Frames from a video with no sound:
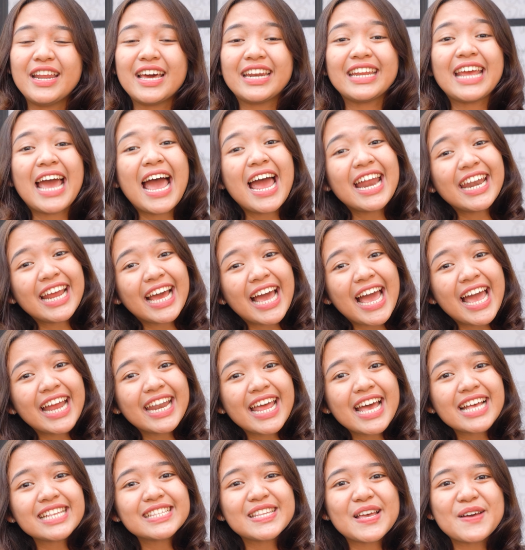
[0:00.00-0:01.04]
dari
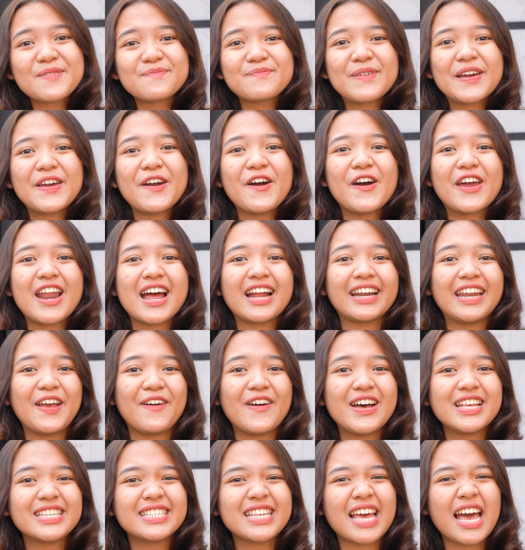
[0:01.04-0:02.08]
anak-anak sampai orang
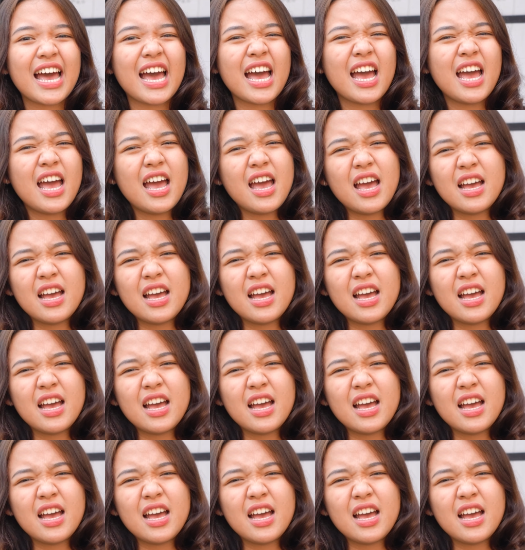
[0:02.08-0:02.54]
dewasa.